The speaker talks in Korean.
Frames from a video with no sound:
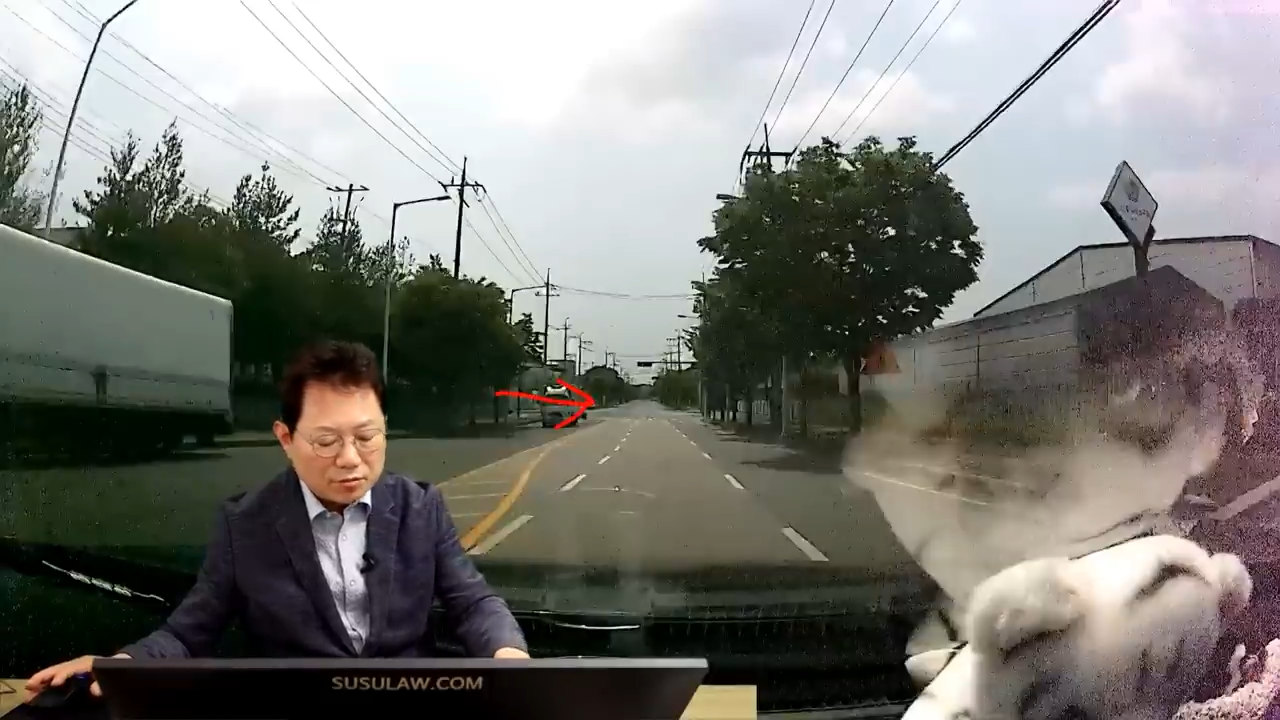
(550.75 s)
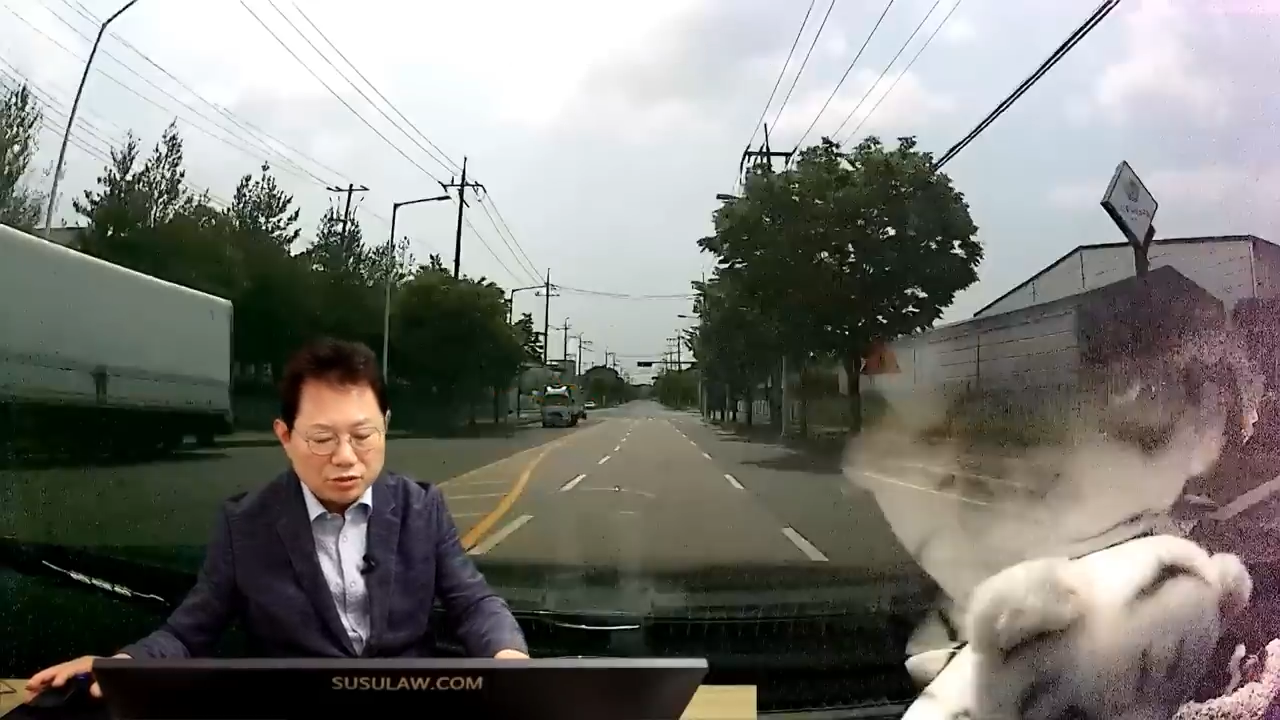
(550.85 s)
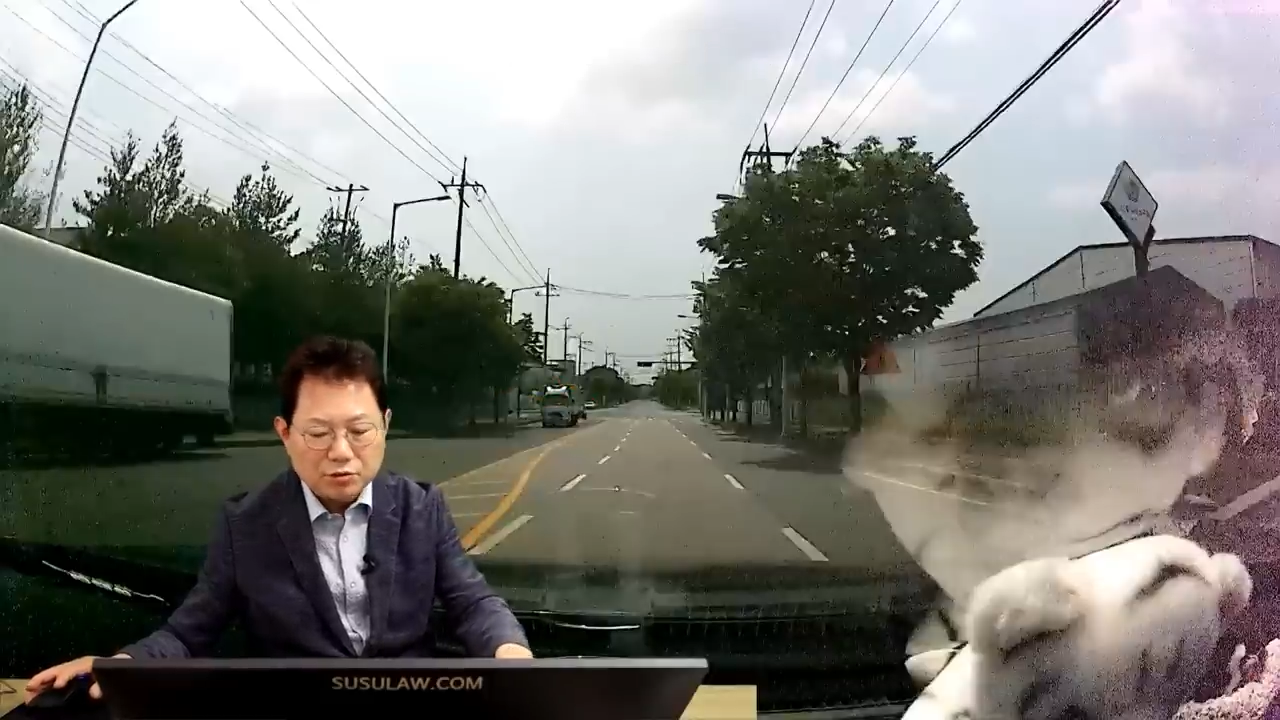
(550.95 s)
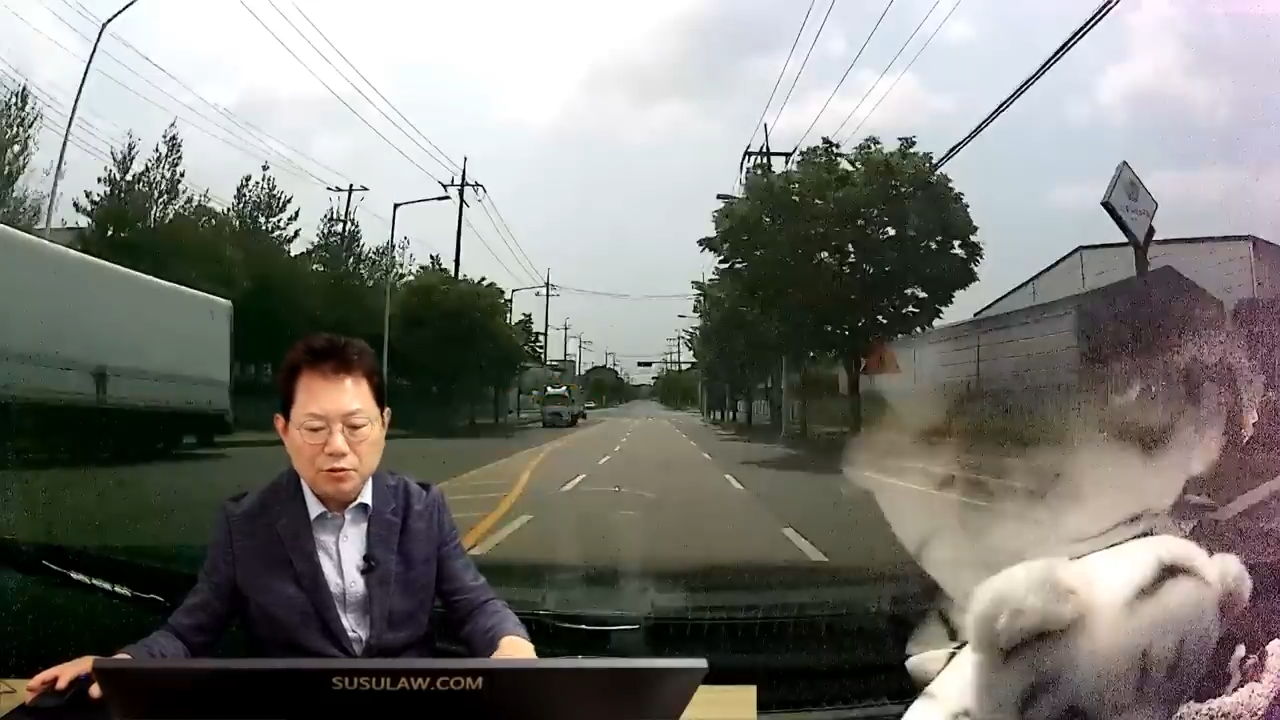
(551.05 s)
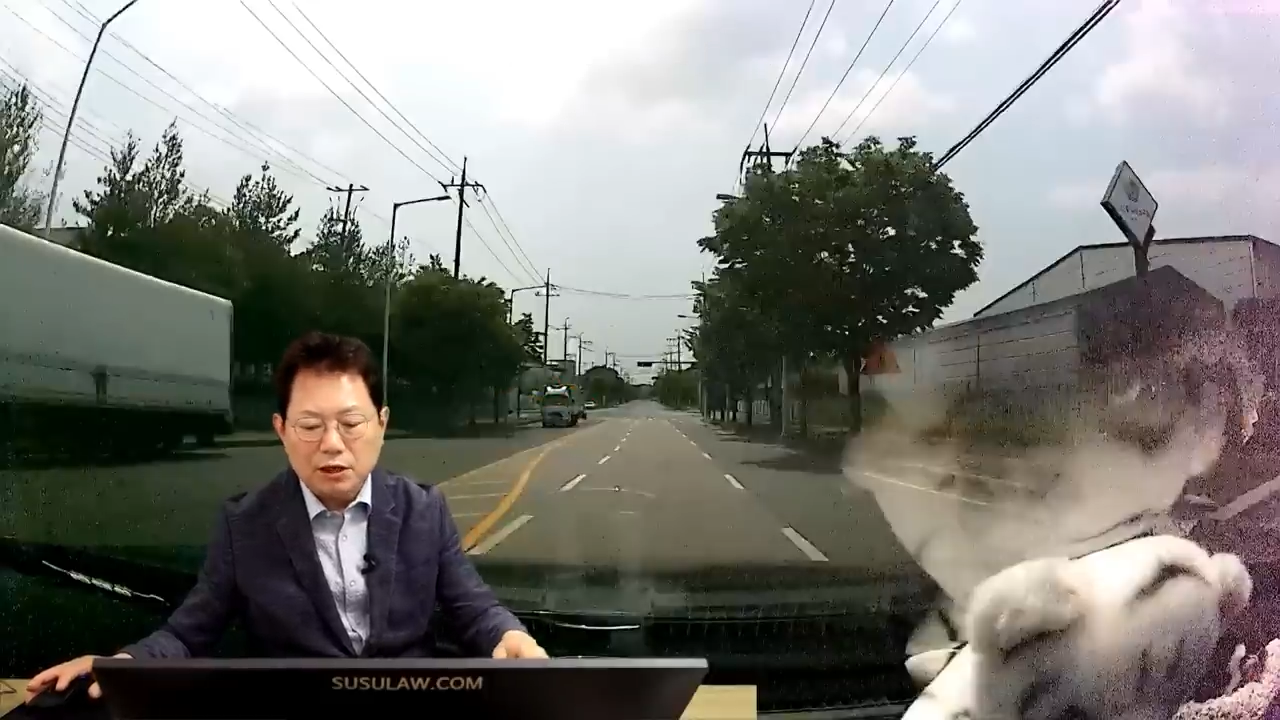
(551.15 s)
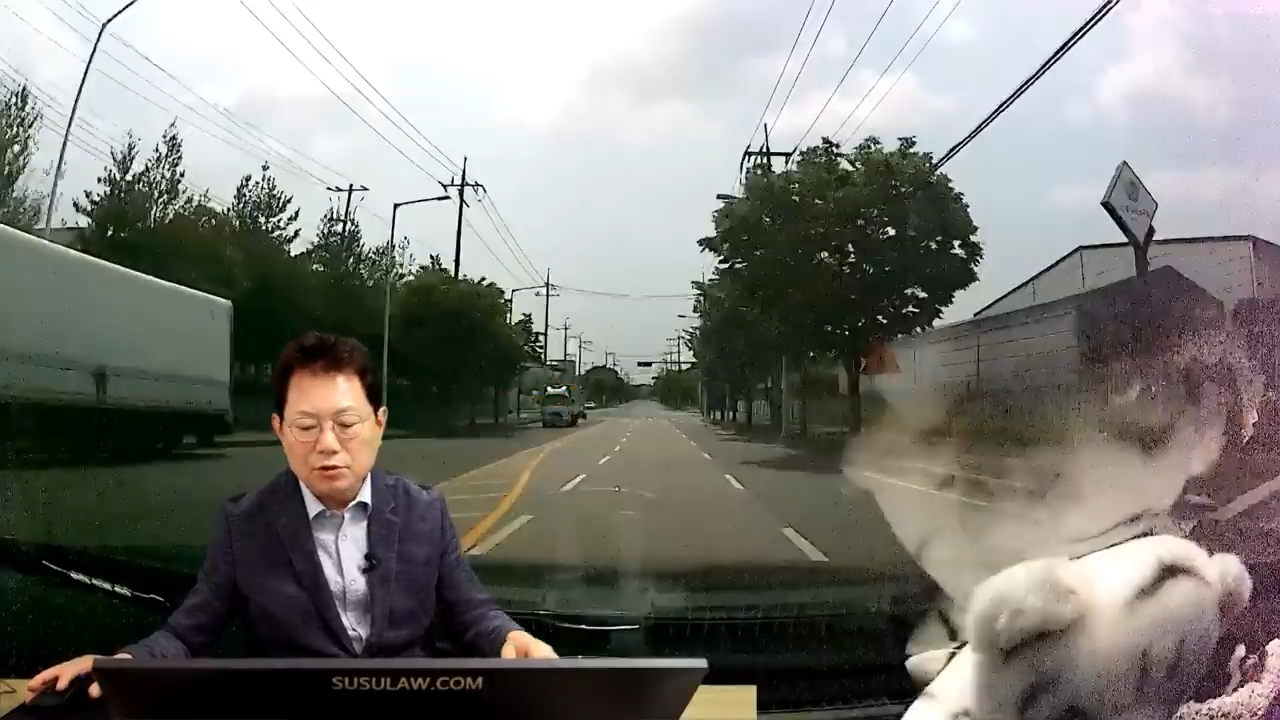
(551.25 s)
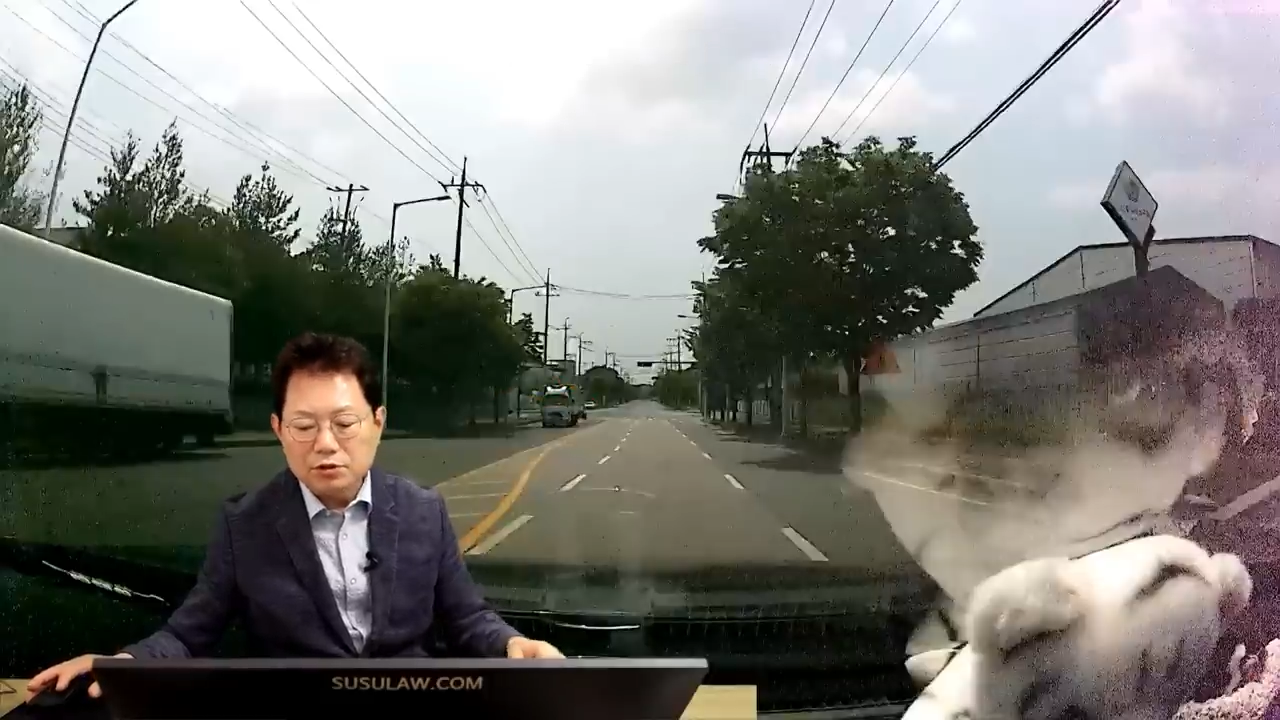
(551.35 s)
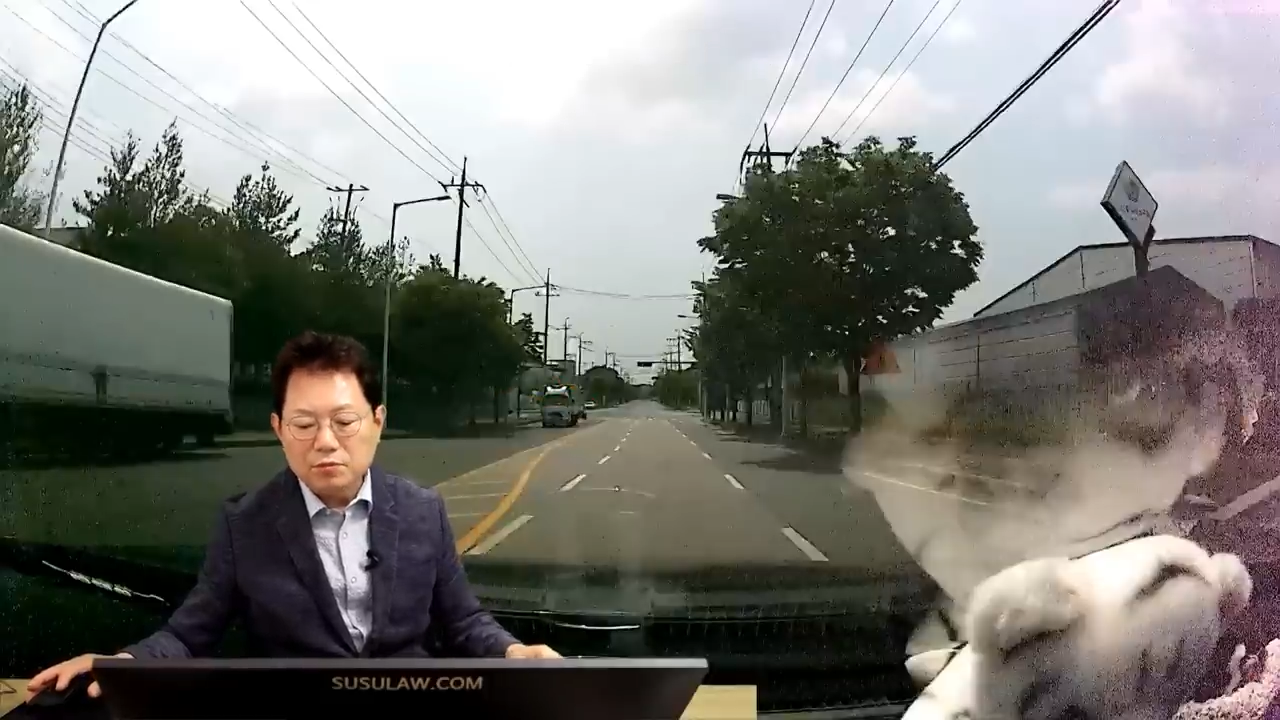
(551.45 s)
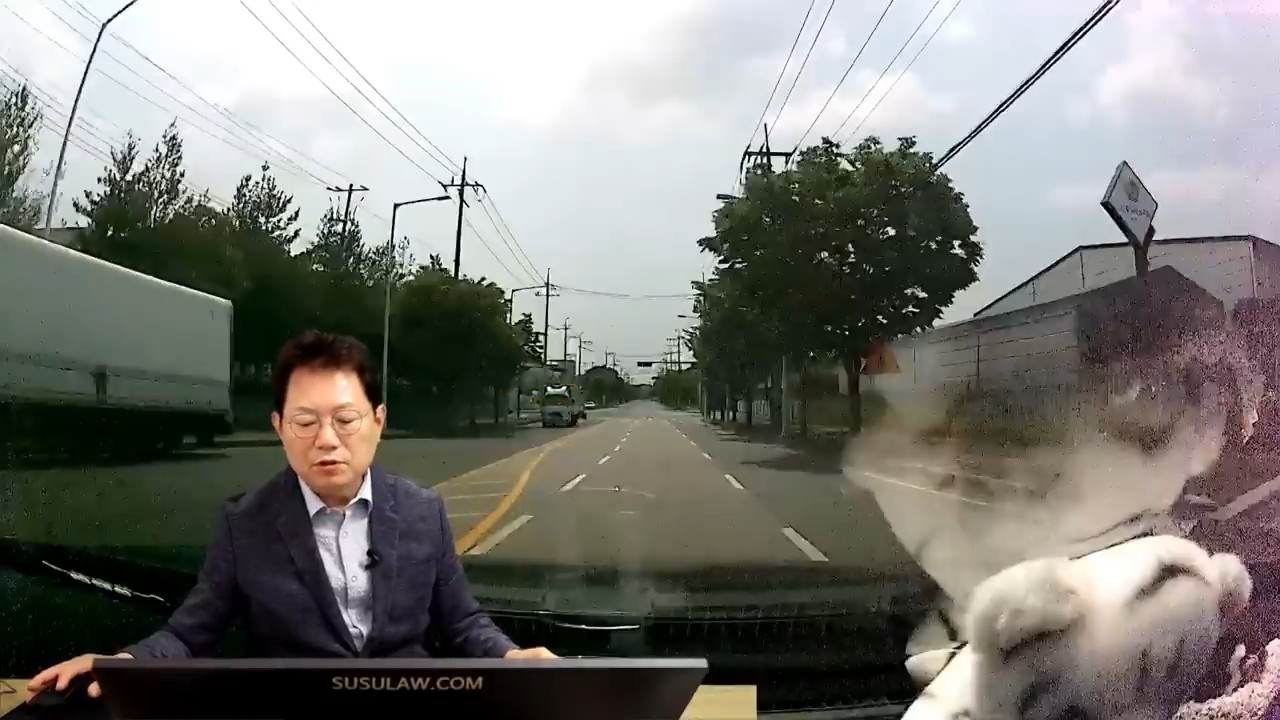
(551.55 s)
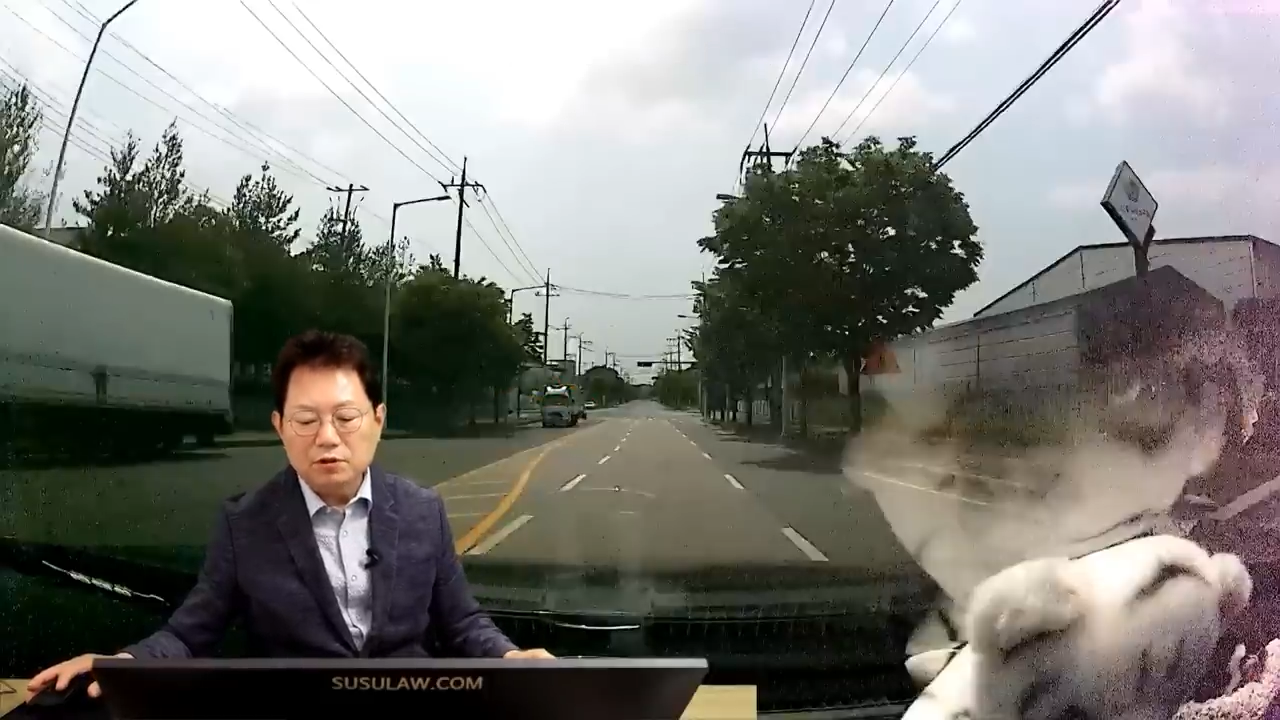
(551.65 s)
90으로 달렸으면